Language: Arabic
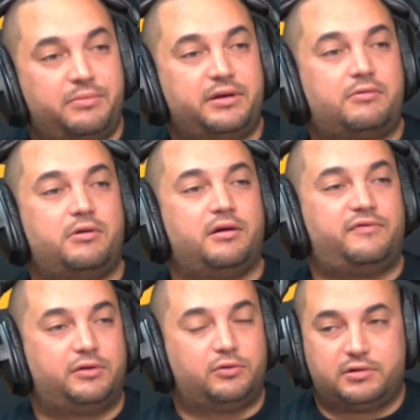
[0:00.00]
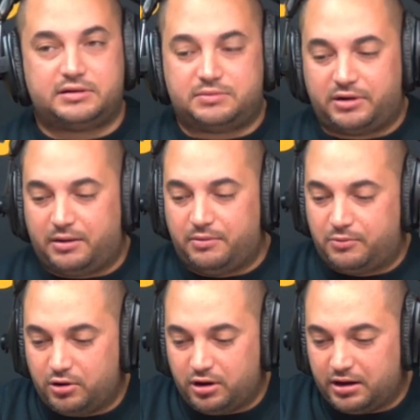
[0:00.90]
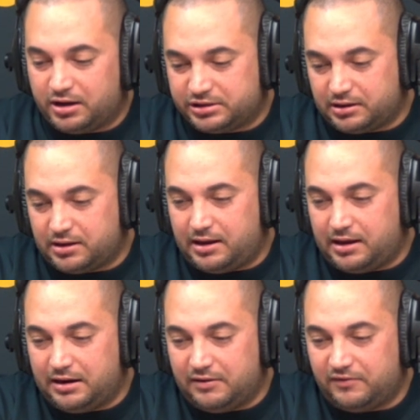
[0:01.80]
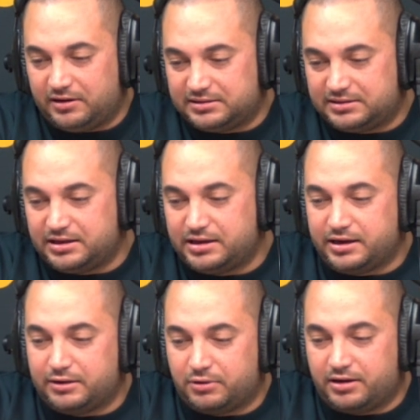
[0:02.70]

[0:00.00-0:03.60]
خويا في تونس مرحبا بكل الاشقاء الفلسطينيين وايضا